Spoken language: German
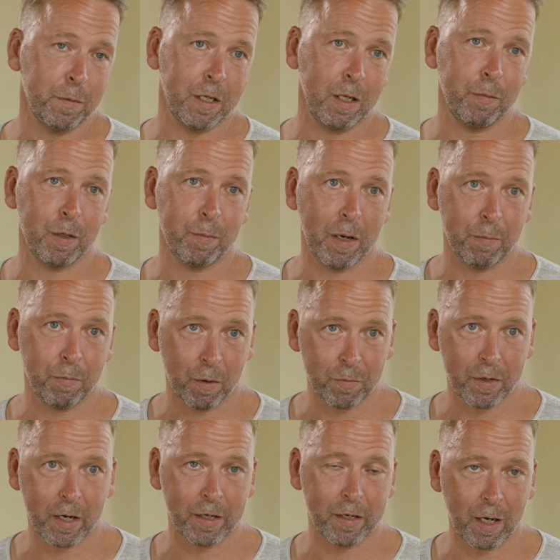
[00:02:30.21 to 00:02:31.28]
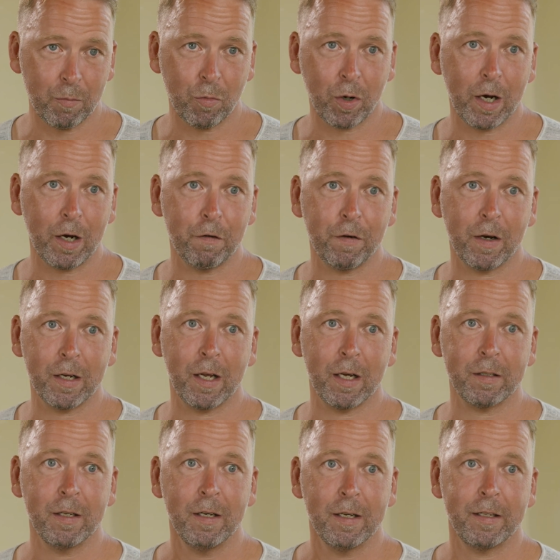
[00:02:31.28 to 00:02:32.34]
mit dem ich bei Pomdac in Hamburg angefangen
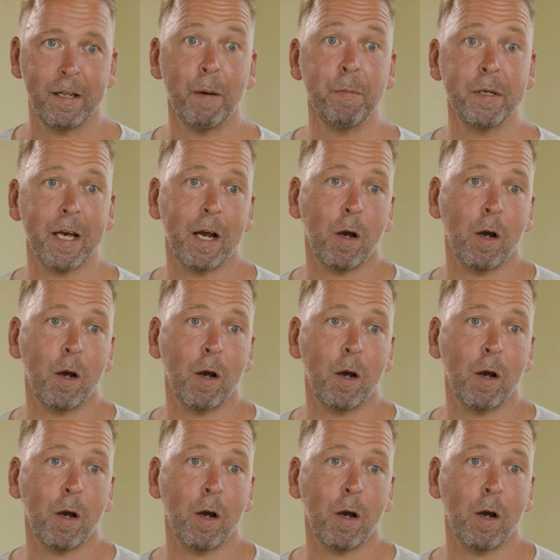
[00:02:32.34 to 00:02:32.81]
habe, der hat mich